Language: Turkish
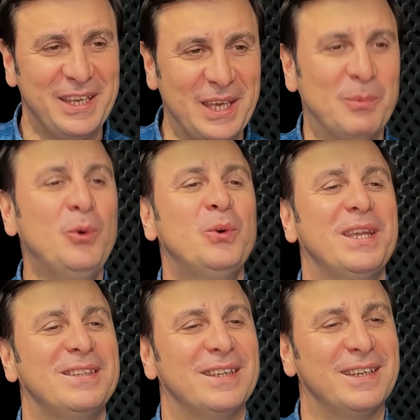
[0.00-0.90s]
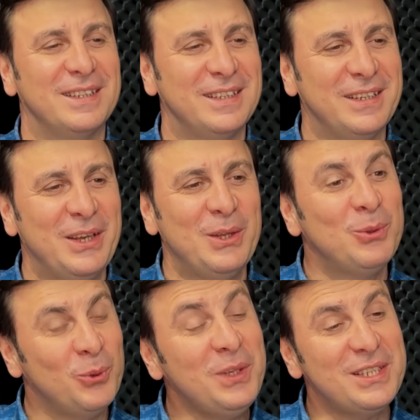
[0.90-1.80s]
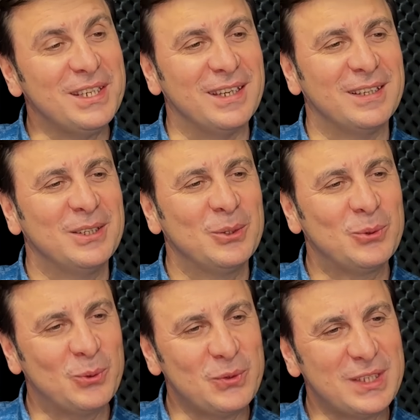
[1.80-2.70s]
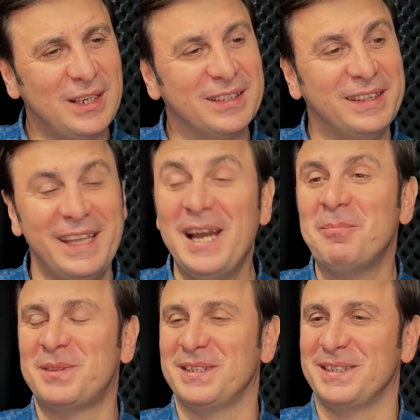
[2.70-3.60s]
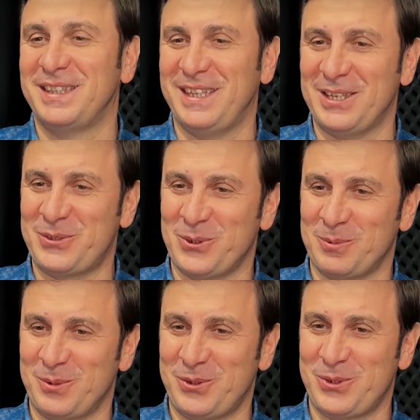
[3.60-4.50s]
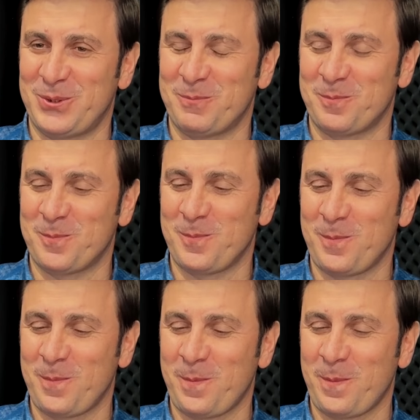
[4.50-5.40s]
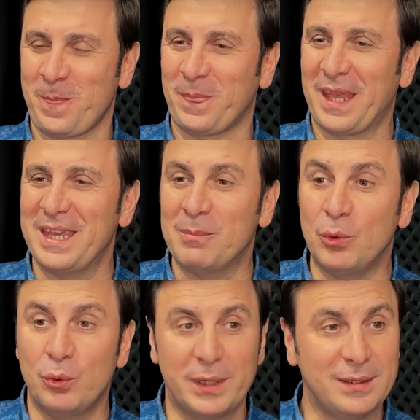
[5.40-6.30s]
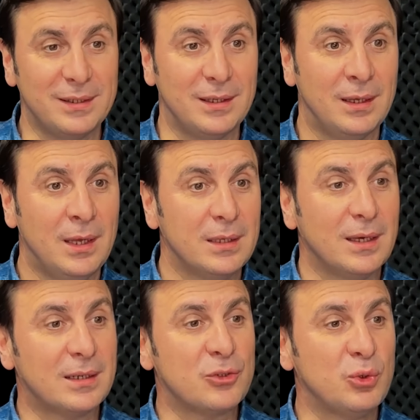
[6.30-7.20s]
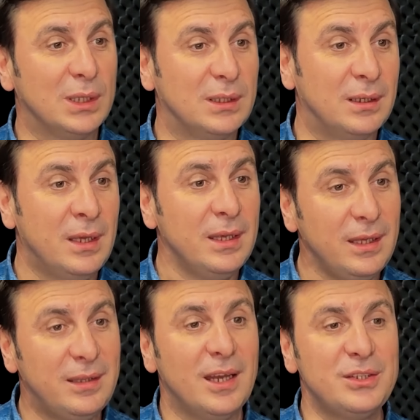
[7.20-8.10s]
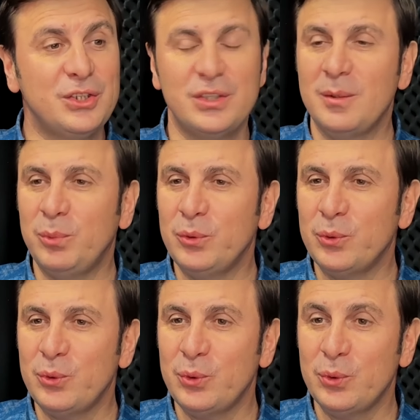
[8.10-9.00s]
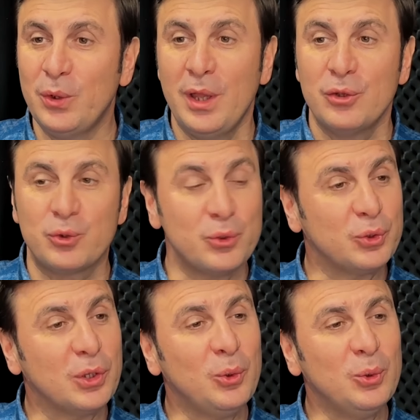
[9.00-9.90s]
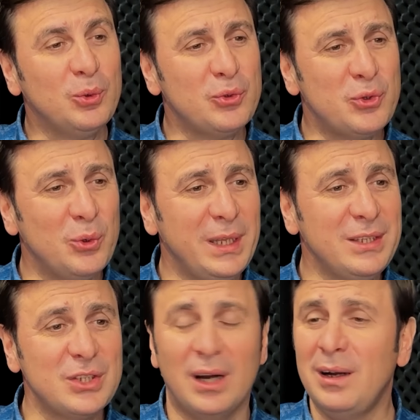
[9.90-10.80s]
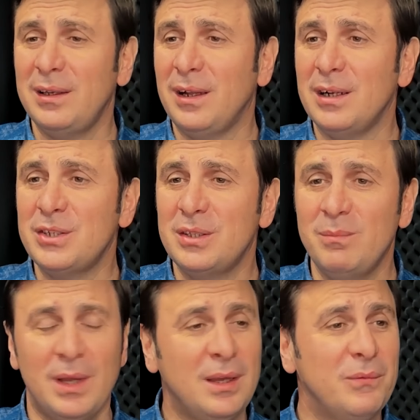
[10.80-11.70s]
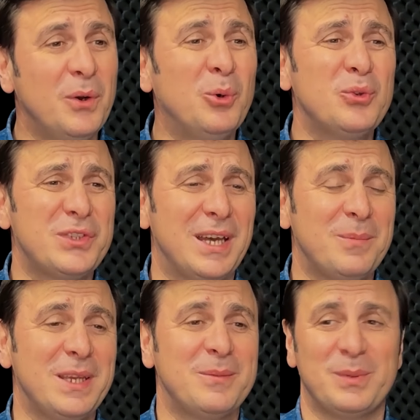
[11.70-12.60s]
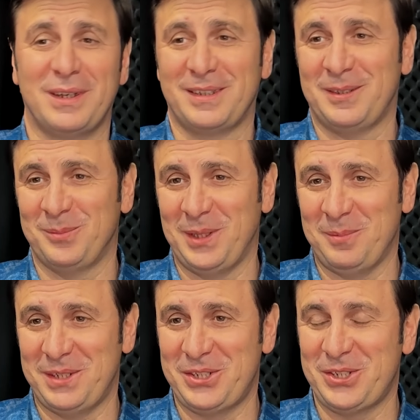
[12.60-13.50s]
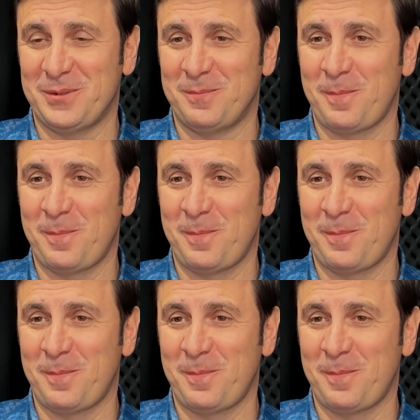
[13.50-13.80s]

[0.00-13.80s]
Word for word: Ebu Hureyre dün gece tutsağın ne yaptı diye sormuş. Ebu Hureyre de ya Resulallah ihtiyaç içinde bulunduğunu, çocukları olduğunu söyleyince halini acıdım ve onu serbest bıraktım demiş.